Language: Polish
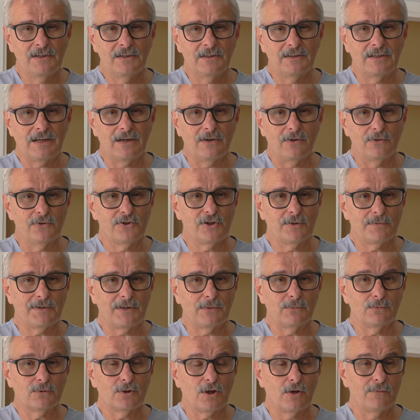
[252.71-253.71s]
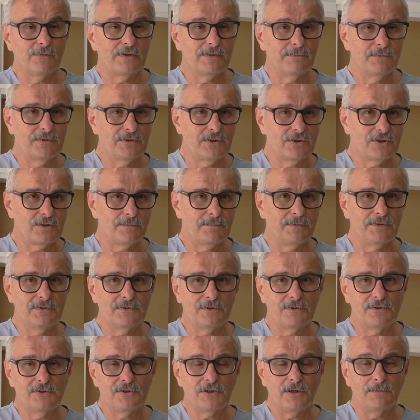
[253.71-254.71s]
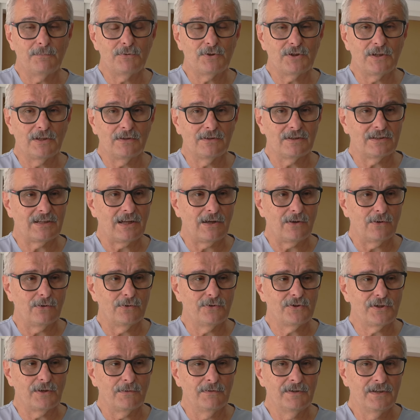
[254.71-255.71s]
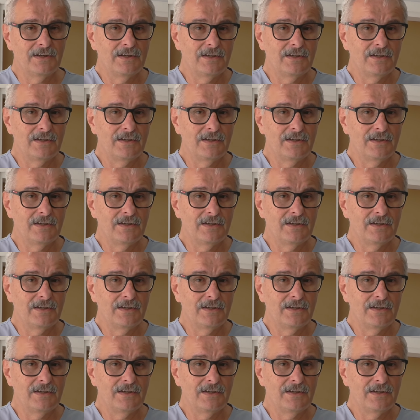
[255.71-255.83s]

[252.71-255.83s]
na oddział ratunkowy i myślę, że będzie dzisiaj przyjęty na oddział.